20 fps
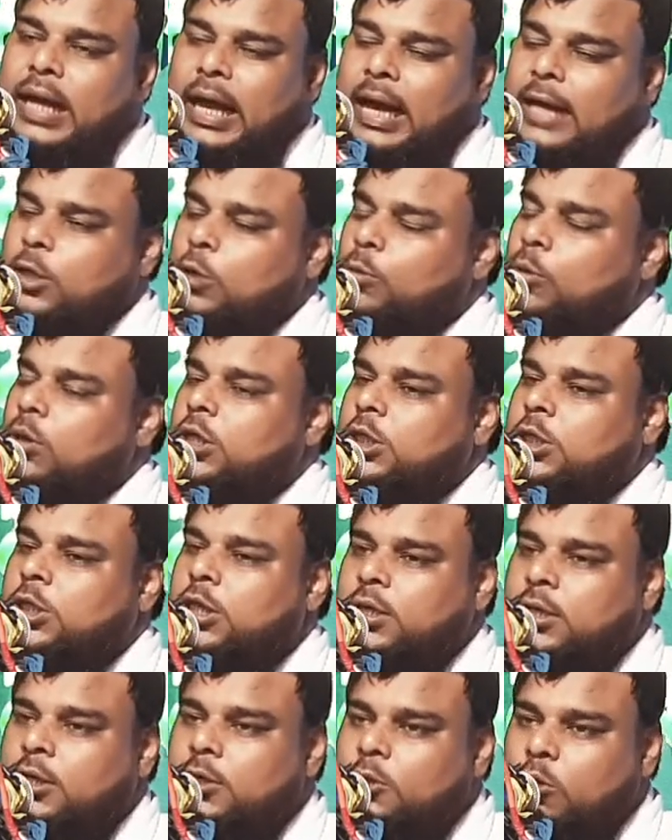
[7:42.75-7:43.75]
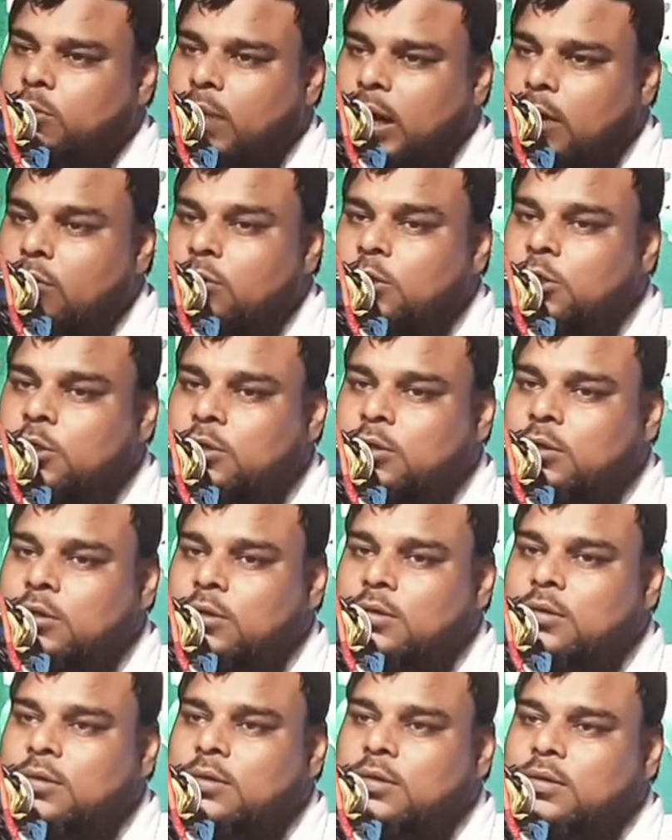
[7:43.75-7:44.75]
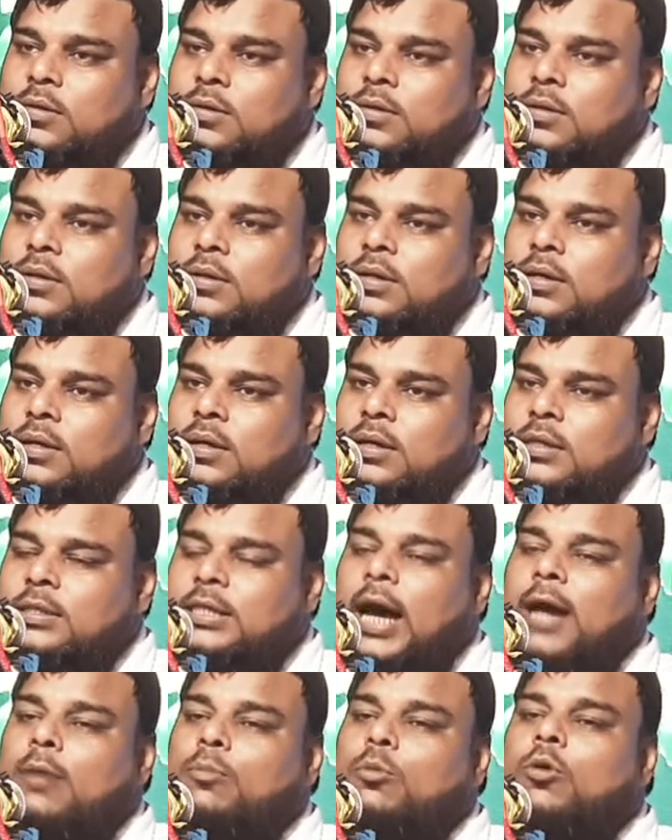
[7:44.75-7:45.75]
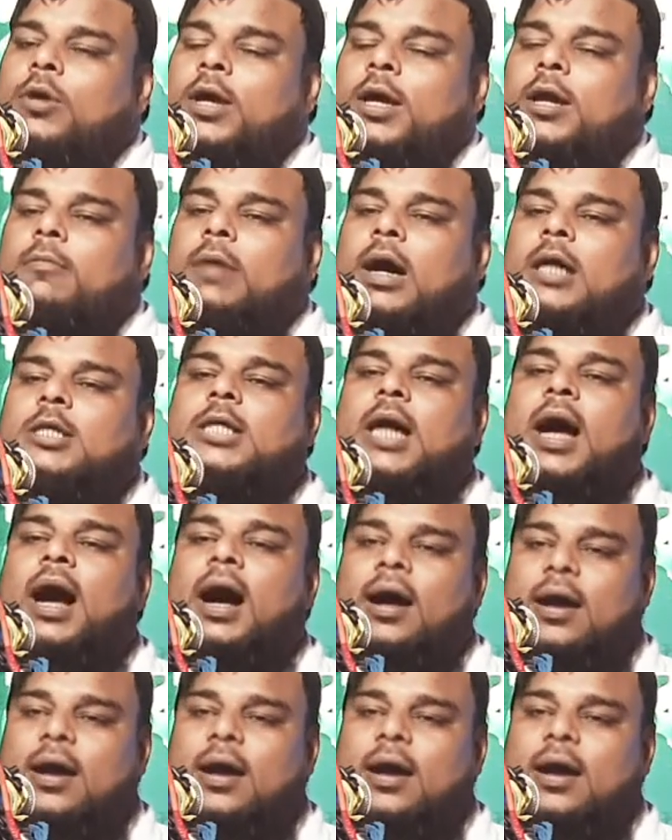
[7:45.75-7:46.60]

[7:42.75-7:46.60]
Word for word: এত বড় শিক্ষিত মানুষ যার মুখের ভাষা